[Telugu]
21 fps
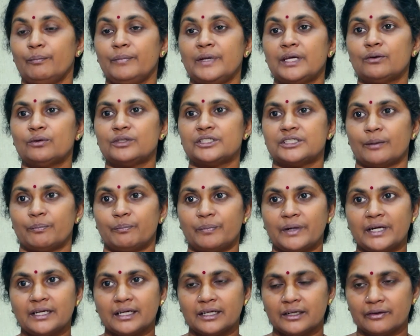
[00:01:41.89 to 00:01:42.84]
మీరు
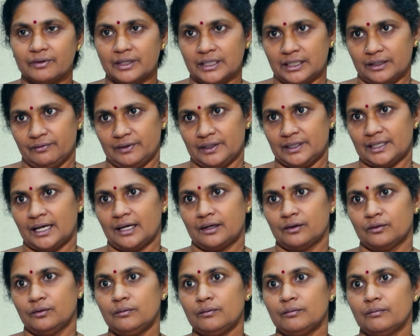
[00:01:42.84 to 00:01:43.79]
చెప్పేటటువంటి
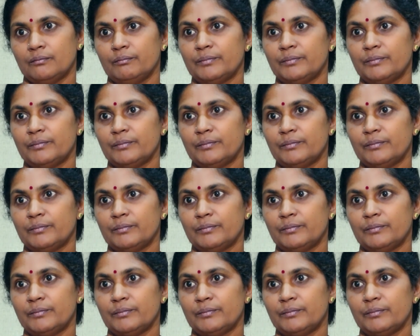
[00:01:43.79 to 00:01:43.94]
విధానం